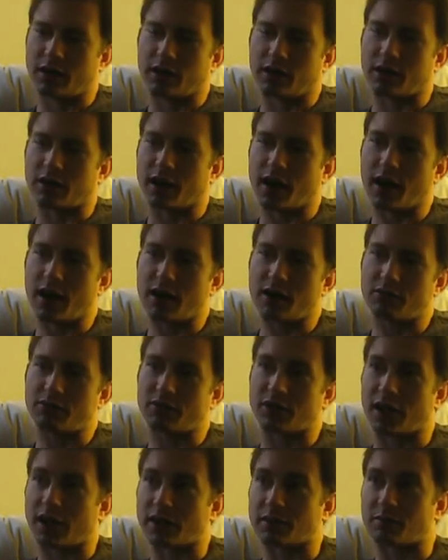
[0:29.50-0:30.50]
ja,
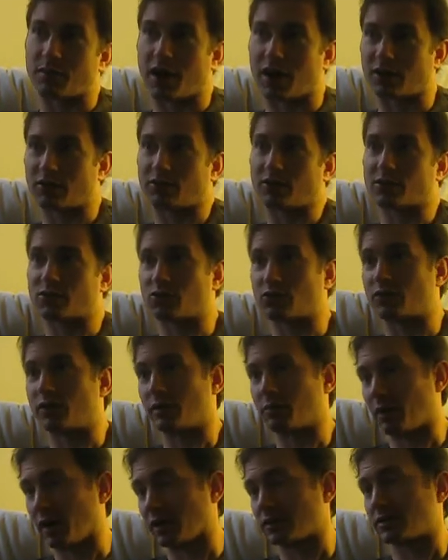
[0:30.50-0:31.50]
vielleicht machen wir zu viel
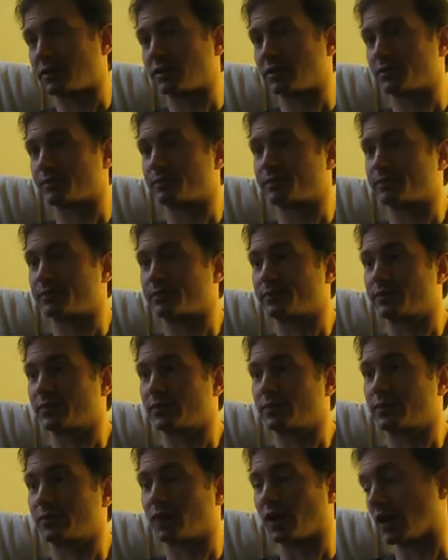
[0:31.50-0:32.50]
Party.
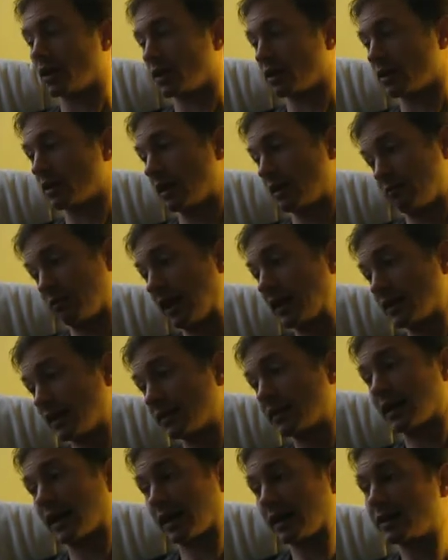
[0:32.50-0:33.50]
Ja, vielleicht
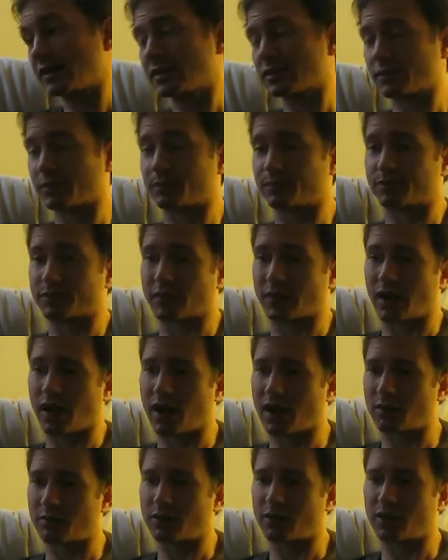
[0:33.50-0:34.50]
hat er recht.
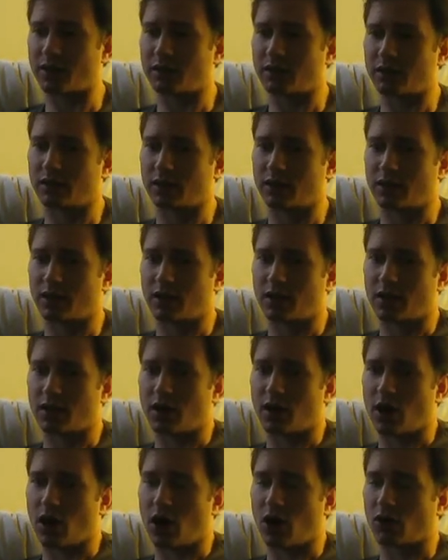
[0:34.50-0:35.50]
Aber
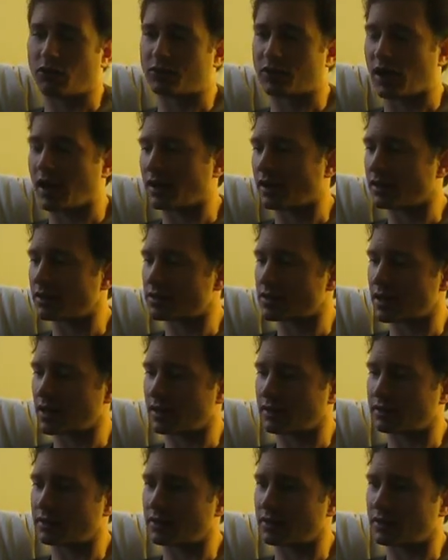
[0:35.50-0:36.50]
auf der anderen
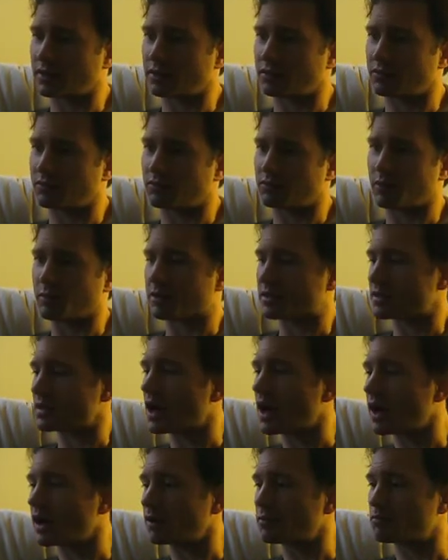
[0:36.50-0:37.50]
Seite, wir
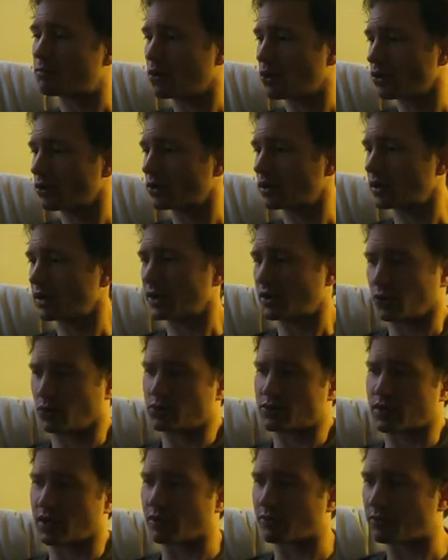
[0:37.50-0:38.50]
bezahlen pünktlich
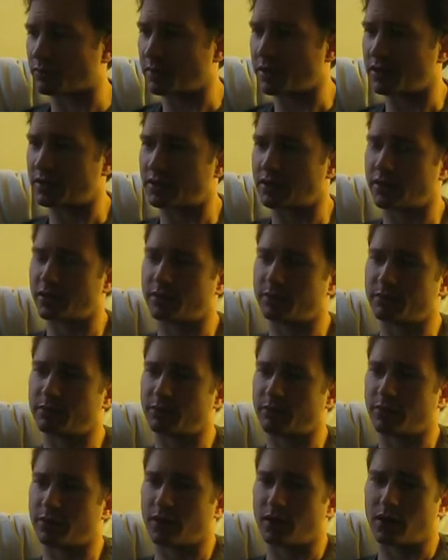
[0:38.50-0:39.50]
unsere Miete,
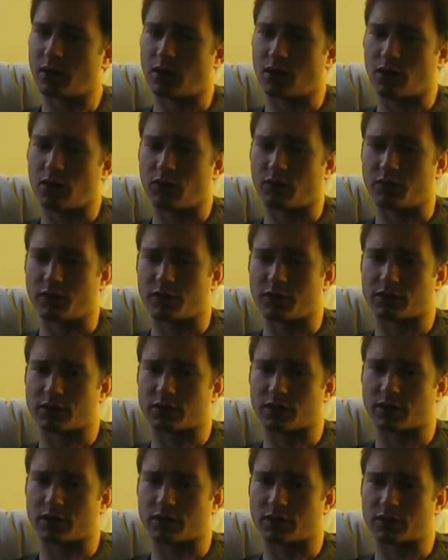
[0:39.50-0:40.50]
wir
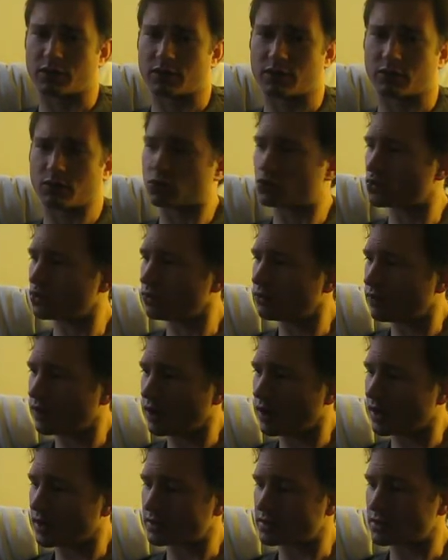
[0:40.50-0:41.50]
sind
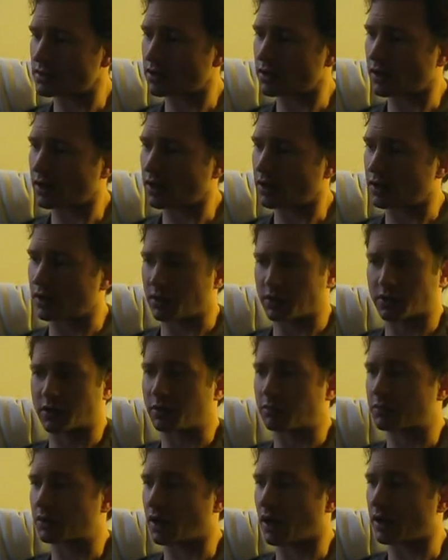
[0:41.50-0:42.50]
zuverlässig, es
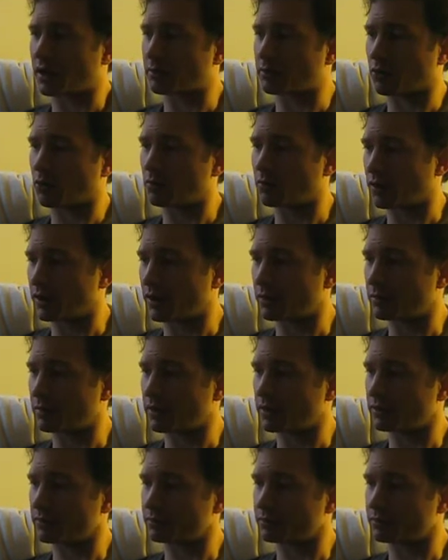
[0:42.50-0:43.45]
gibt keine Probleme.